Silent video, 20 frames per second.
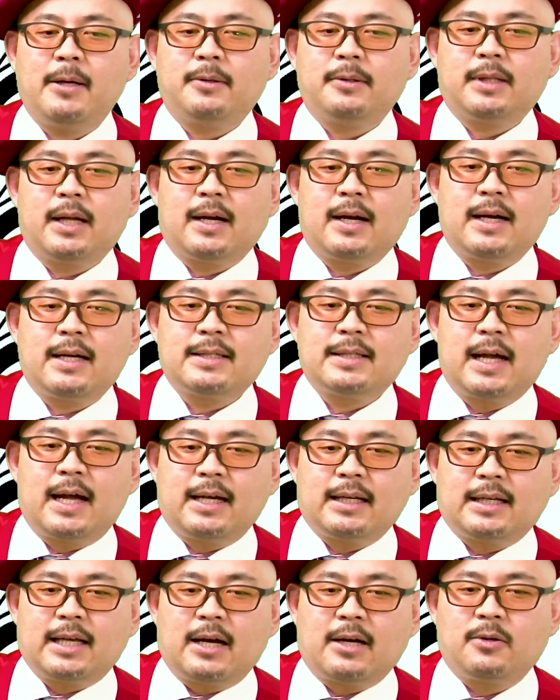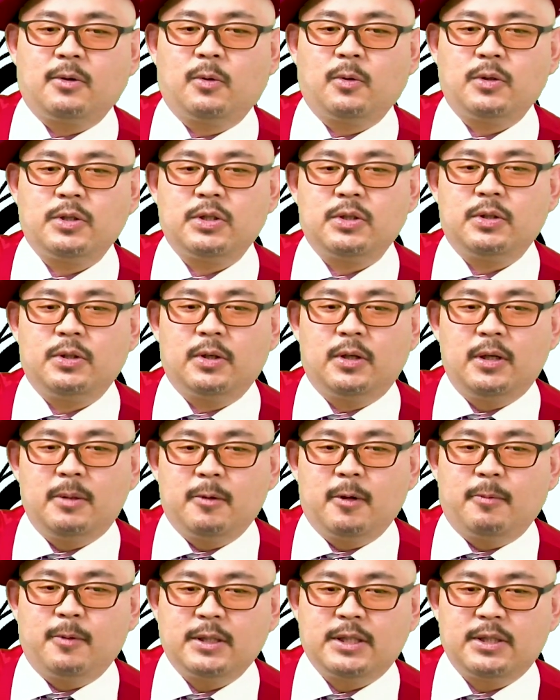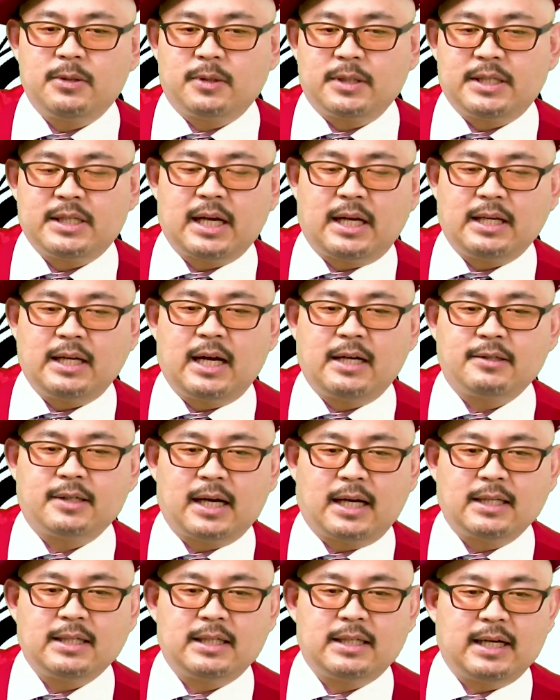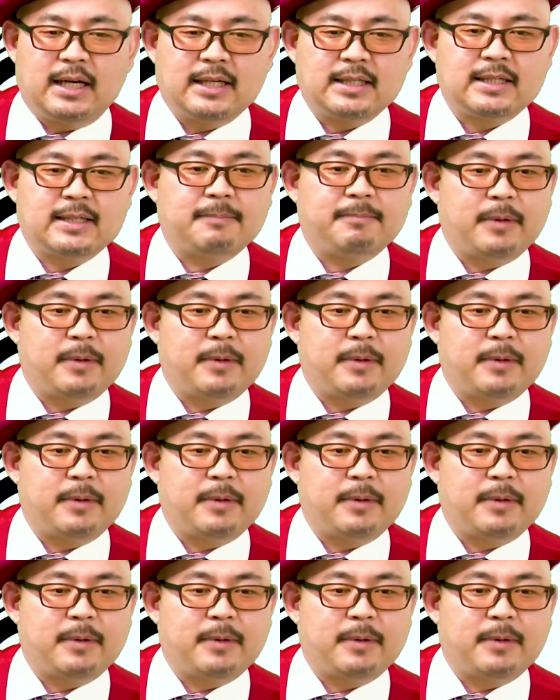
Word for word: の高さひゃくごじゅうよりももちろん下にある感じです。